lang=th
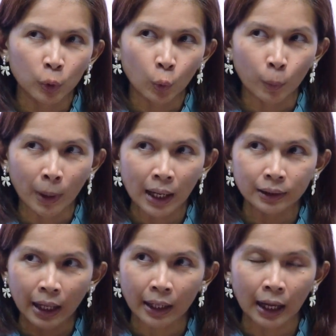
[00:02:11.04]
อยู่ภาย
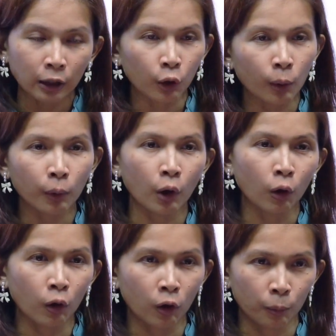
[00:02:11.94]
ใต้การครอบครอ
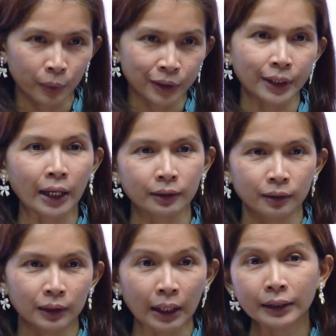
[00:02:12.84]
งของบริษัท
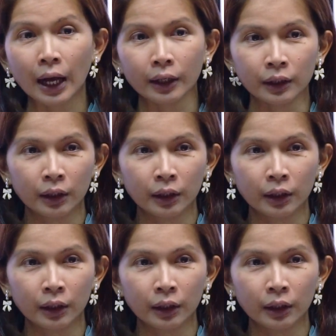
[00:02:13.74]
ยักษ์ใหญ่